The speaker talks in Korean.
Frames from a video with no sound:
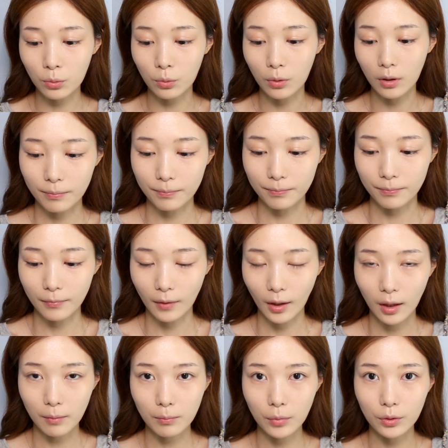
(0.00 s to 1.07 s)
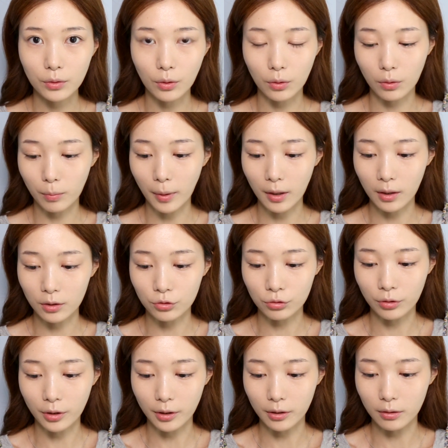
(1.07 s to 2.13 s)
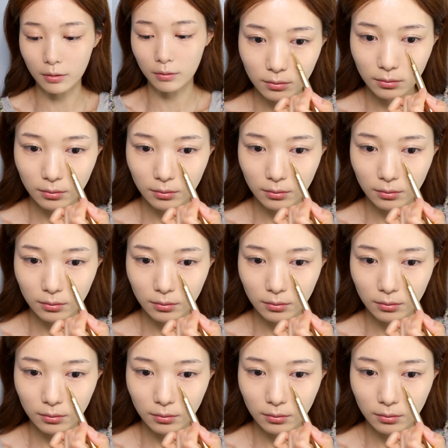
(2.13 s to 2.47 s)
음, 한번 더 발라줄게요